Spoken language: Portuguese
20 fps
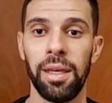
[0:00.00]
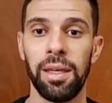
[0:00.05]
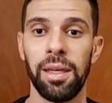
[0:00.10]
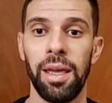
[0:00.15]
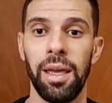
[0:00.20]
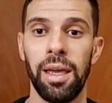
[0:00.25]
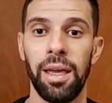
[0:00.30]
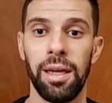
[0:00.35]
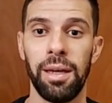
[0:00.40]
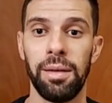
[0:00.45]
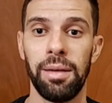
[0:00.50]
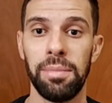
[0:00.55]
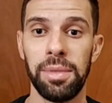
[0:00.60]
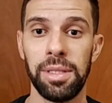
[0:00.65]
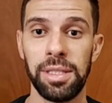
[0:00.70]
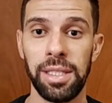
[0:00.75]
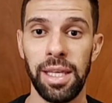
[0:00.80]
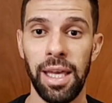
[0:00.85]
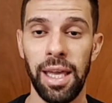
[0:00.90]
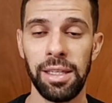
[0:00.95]
É, me
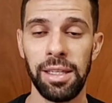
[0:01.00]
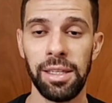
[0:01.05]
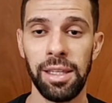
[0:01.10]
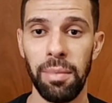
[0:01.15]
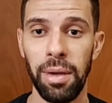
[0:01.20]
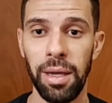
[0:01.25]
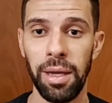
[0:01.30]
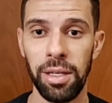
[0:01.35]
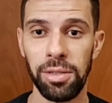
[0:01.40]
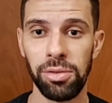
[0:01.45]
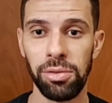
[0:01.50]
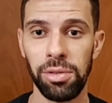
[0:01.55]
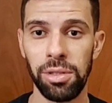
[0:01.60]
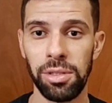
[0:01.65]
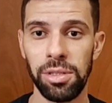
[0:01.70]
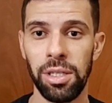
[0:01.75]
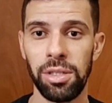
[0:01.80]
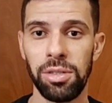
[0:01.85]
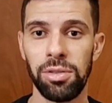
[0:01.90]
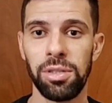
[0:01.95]
segue também nas outras
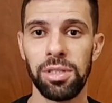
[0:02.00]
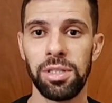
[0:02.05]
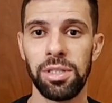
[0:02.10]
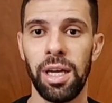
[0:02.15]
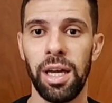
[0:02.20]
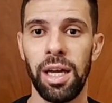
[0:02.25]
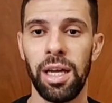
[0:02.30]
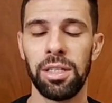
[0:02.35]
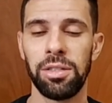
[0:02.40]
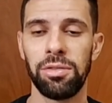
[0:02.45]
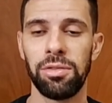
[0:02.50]
redes sociais.